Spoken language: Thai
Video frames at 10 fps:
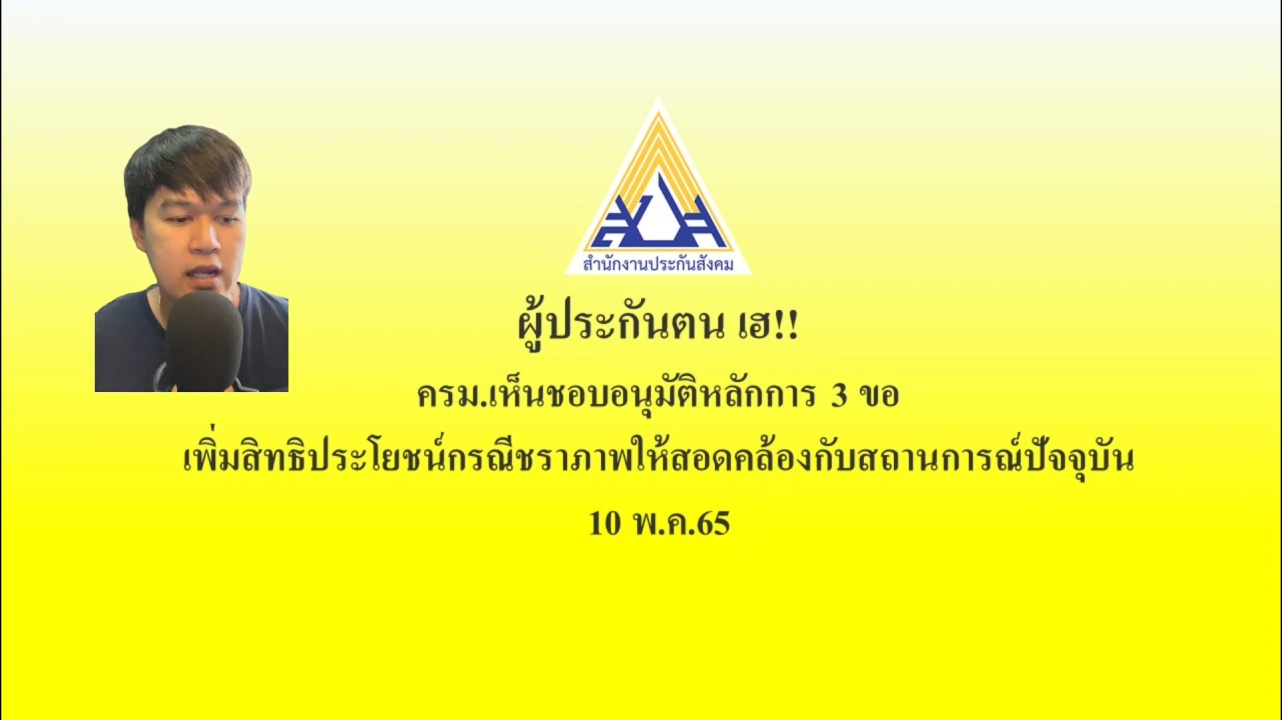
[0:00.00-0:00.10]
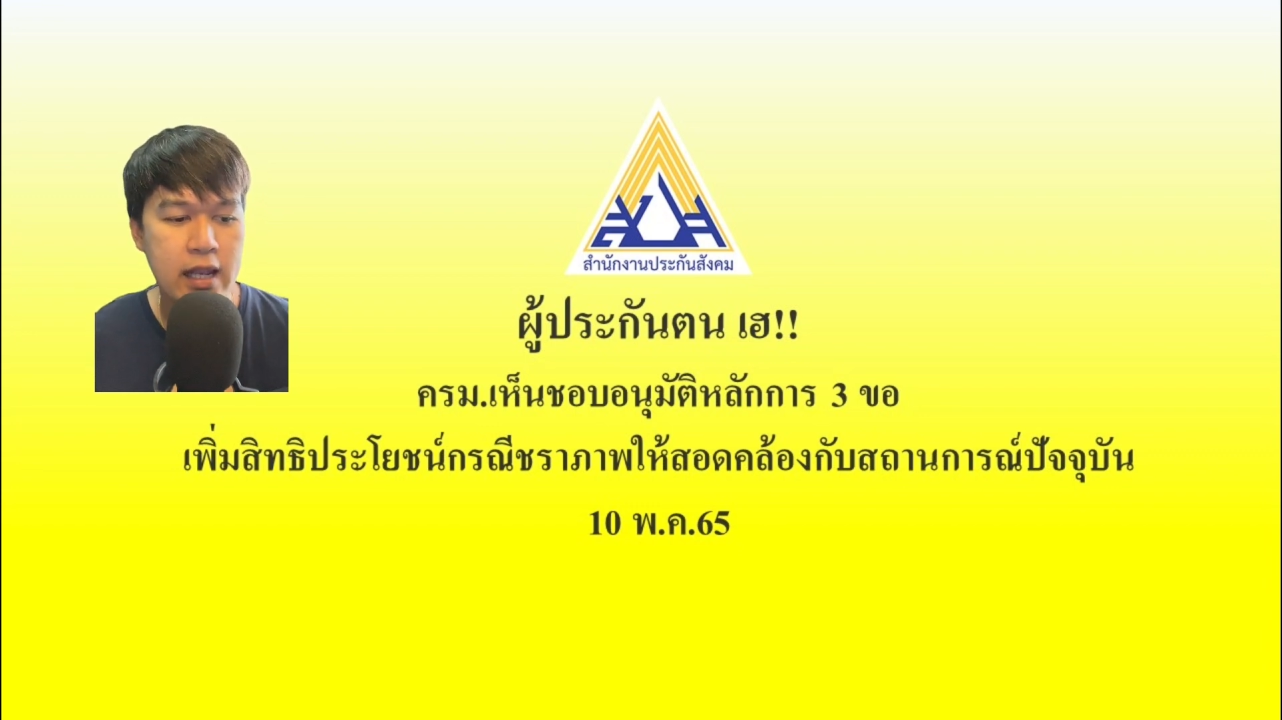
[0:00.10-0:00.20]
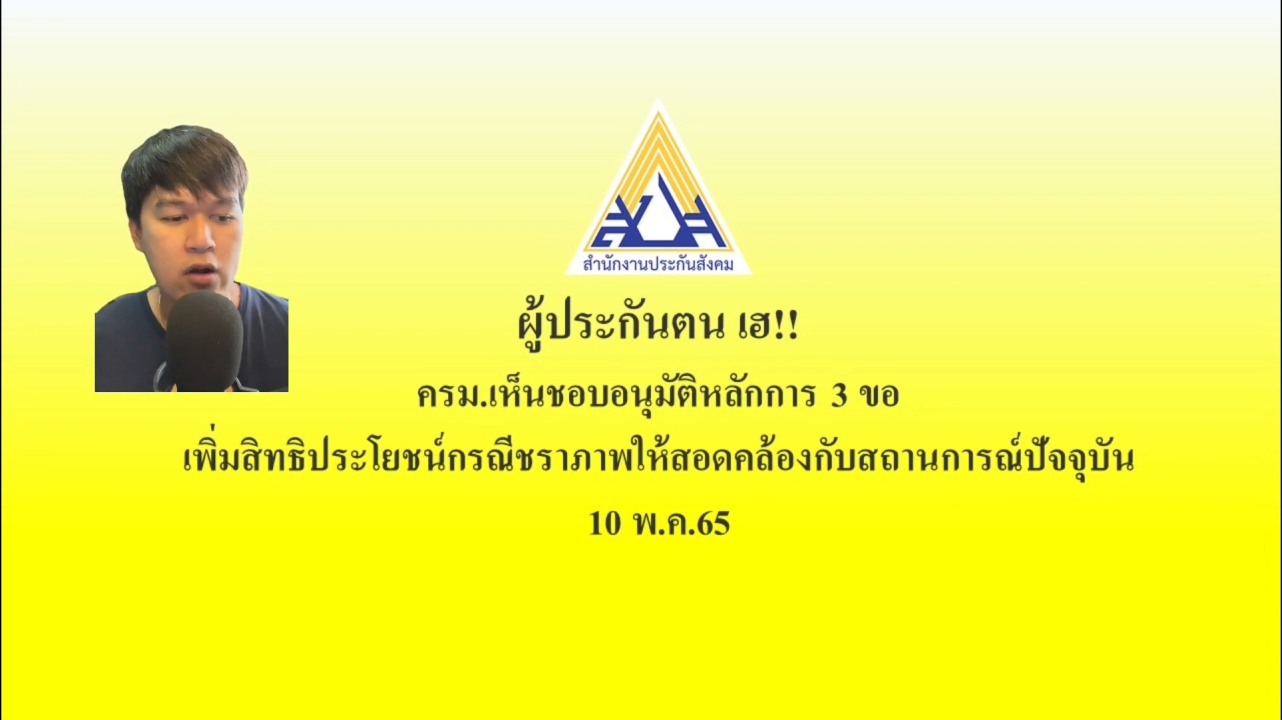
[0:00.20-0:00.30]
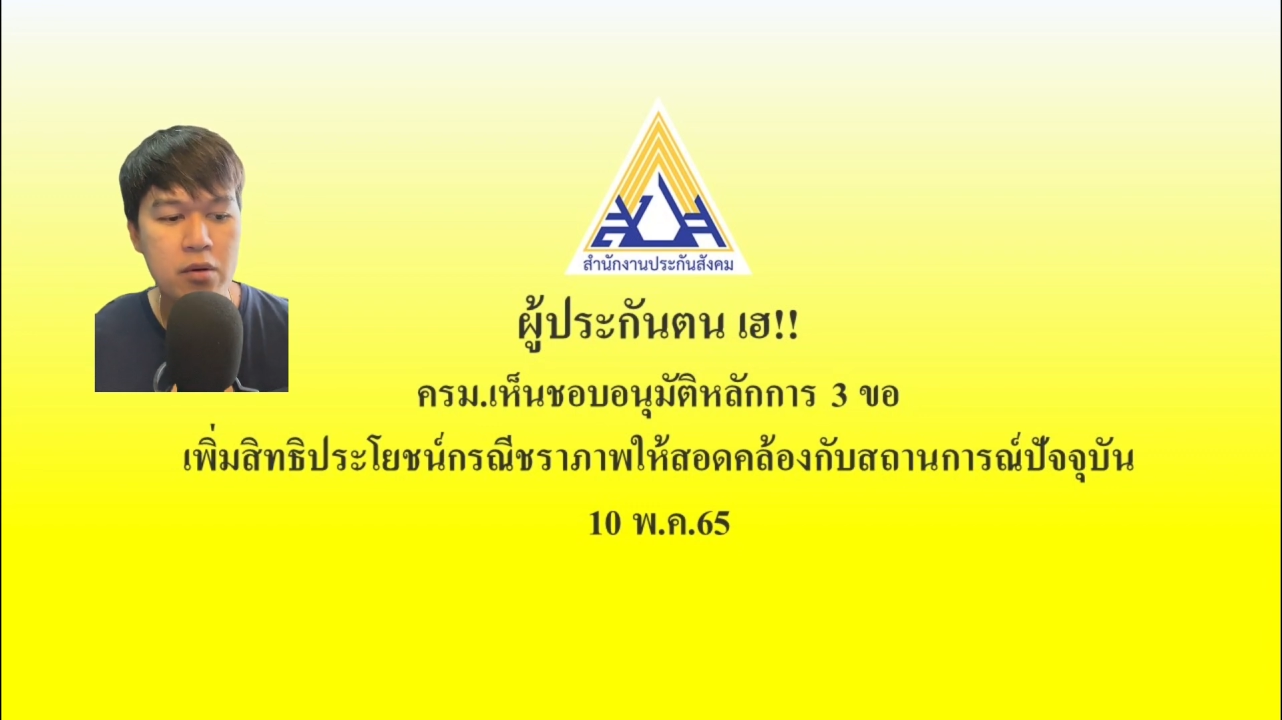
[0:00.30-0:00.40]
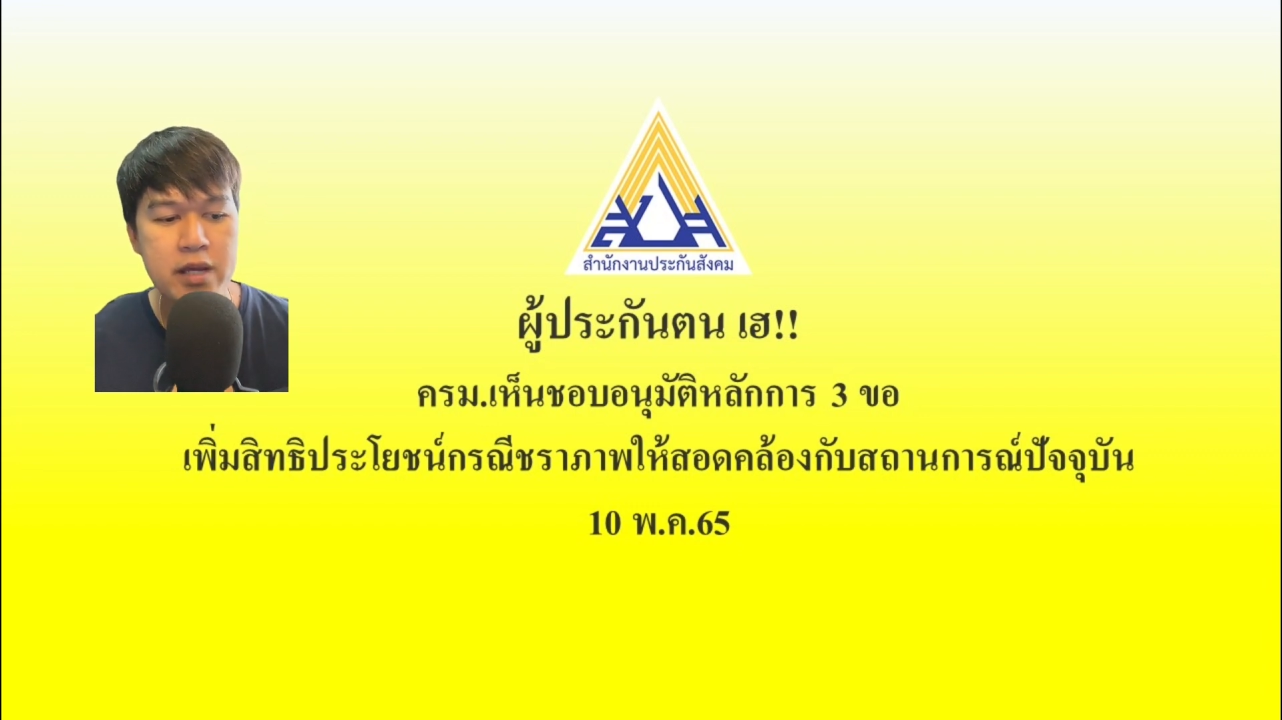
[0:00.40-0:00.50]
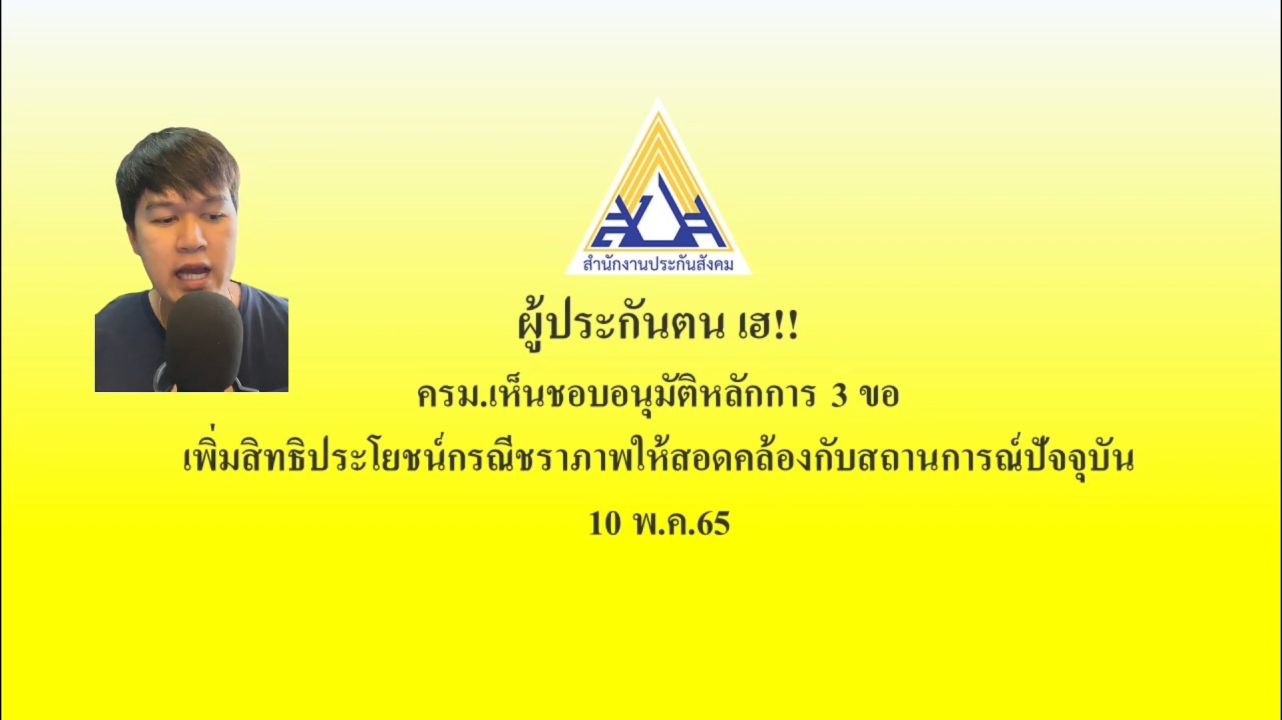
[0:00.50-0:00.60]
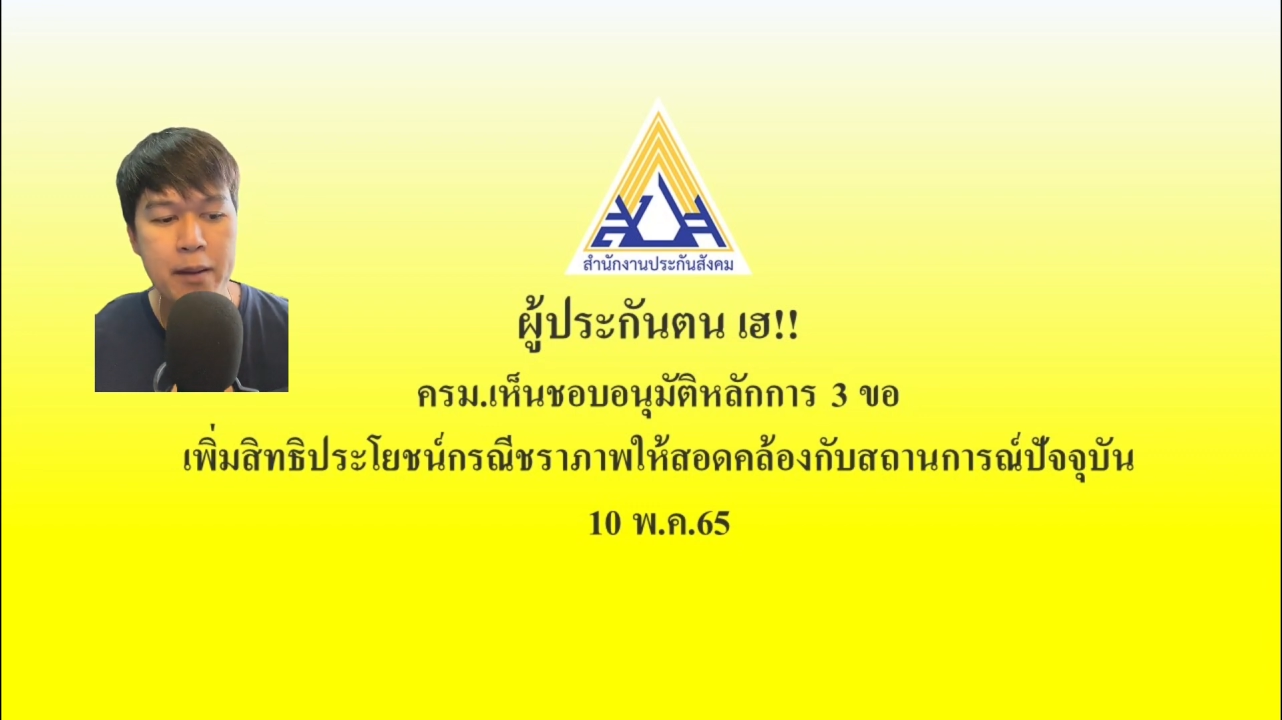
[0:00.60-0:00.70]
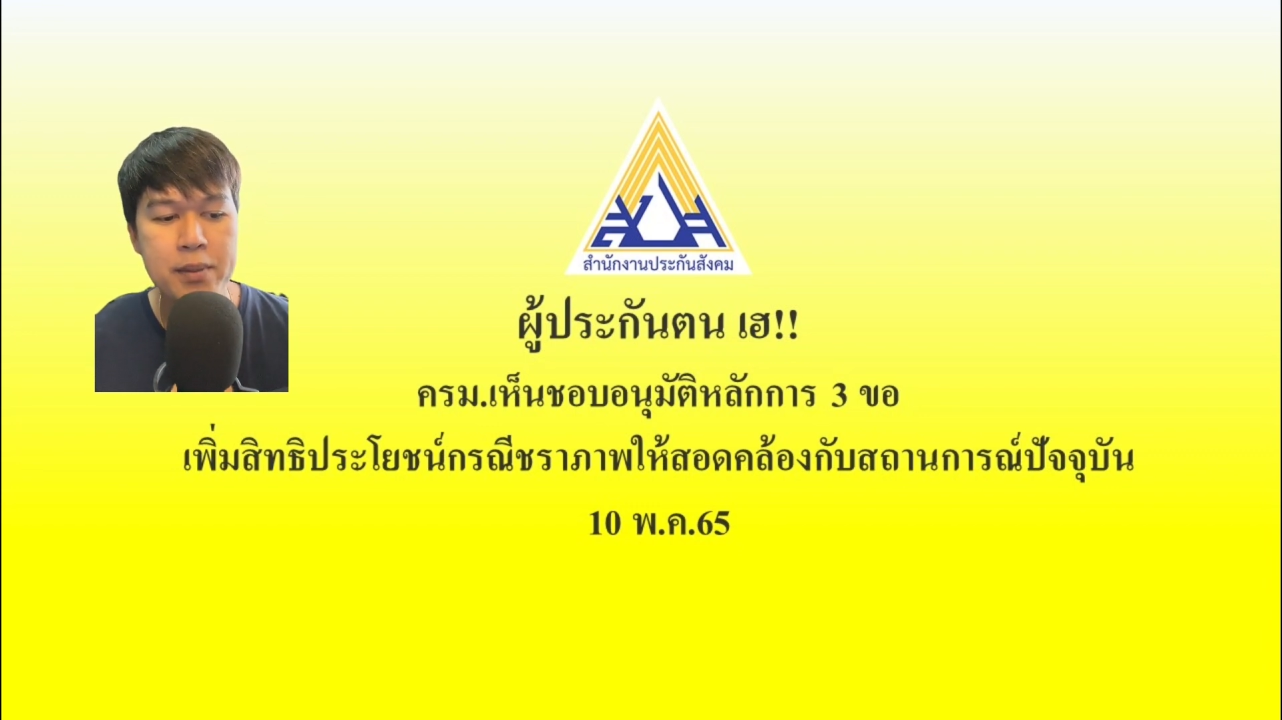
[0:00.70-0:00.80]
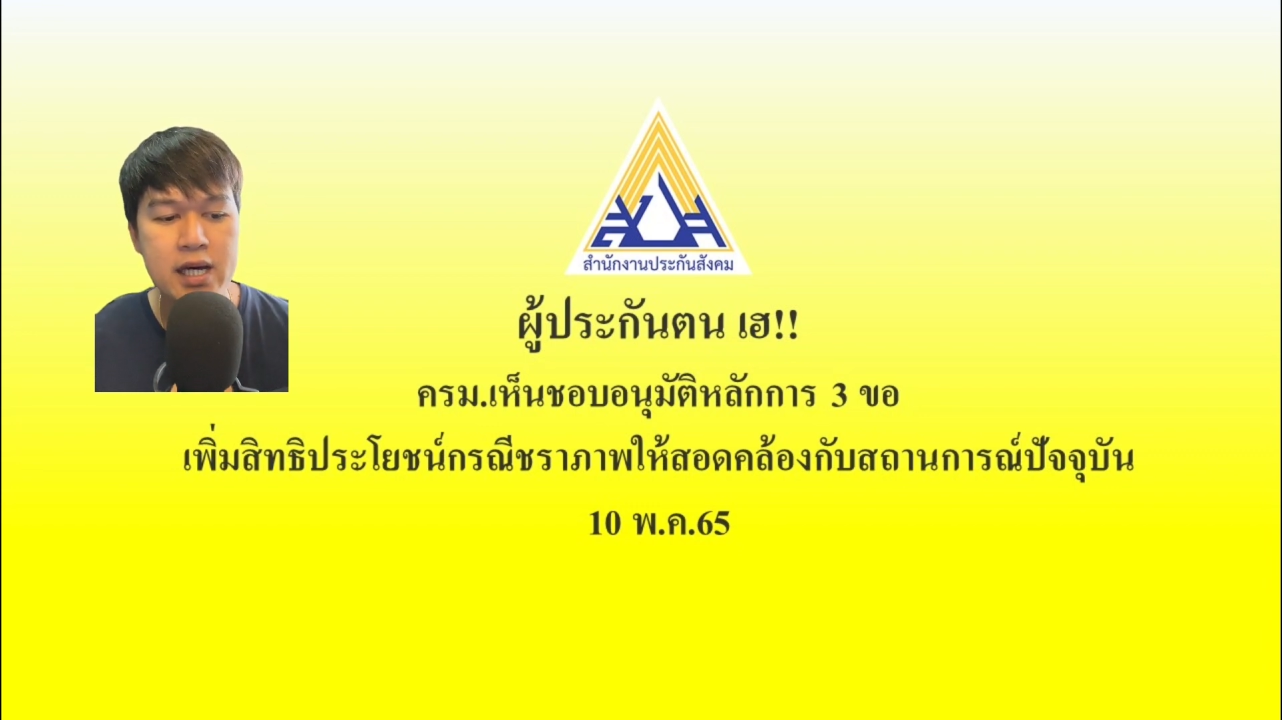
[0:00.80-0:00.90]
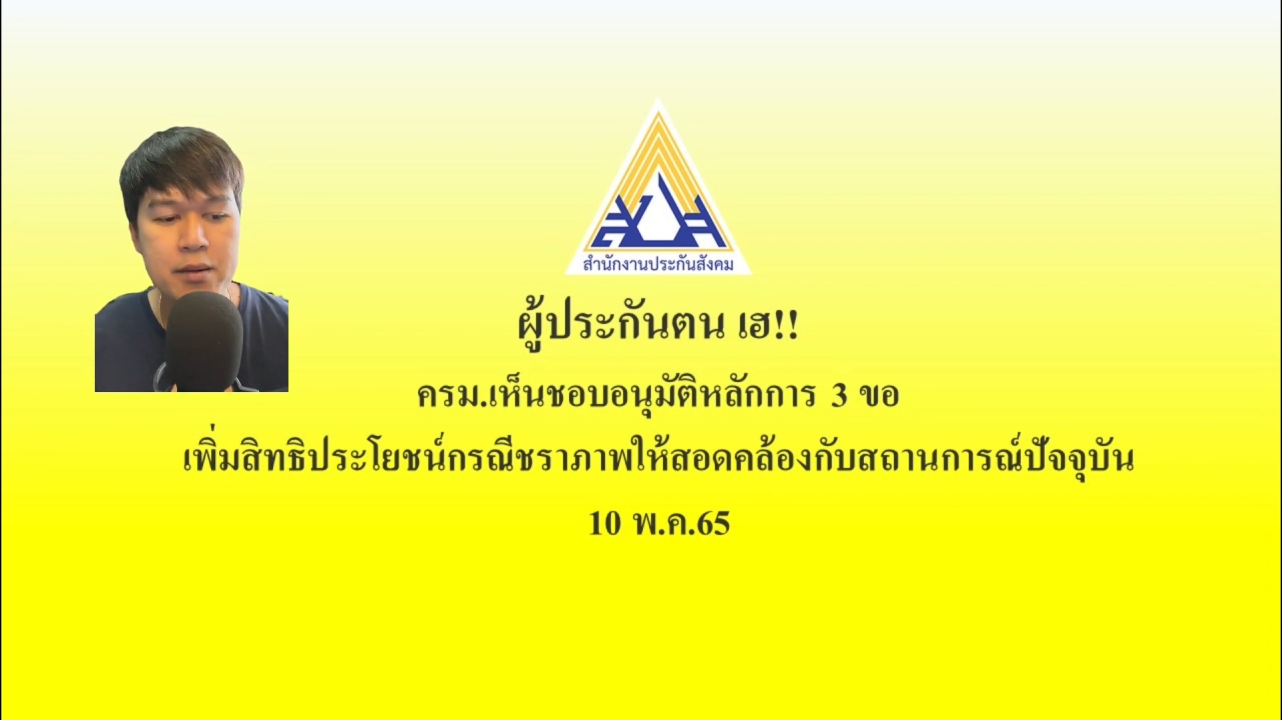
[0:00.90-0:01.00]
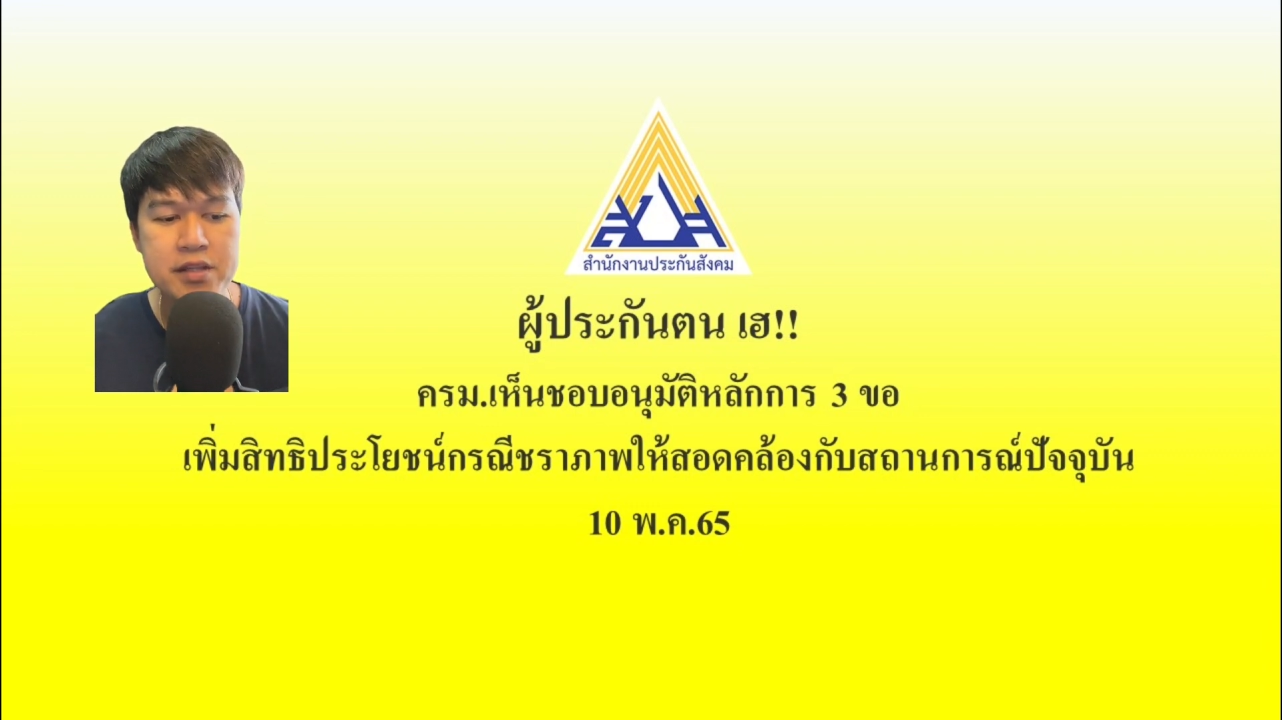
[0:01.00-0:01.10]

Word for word: แล้วก็มีการเพิ่ม